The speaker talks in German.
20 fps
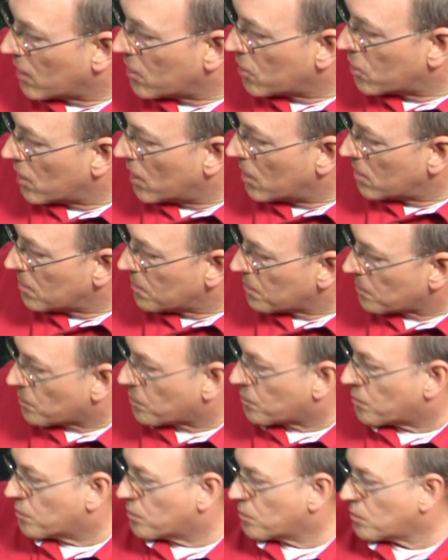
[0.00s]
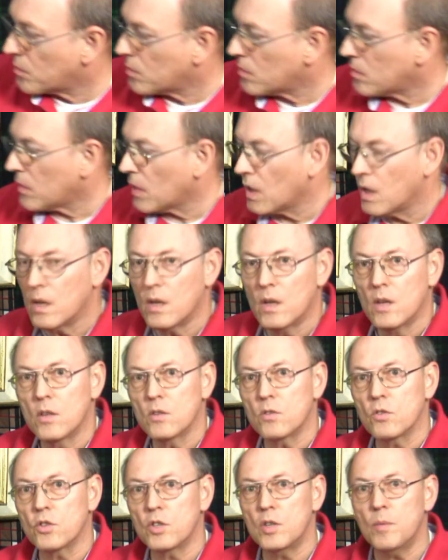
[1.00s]
anschauen,
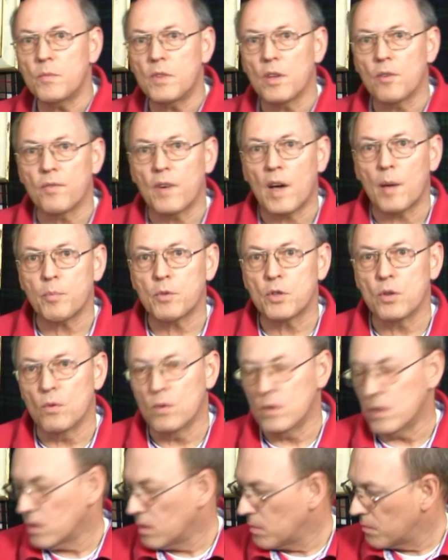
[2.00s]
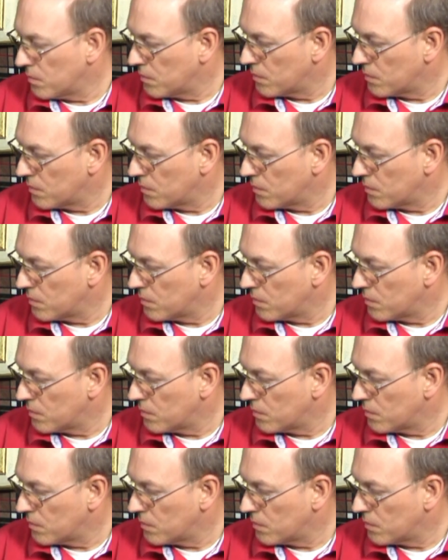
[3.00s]
so stimmt der Farbton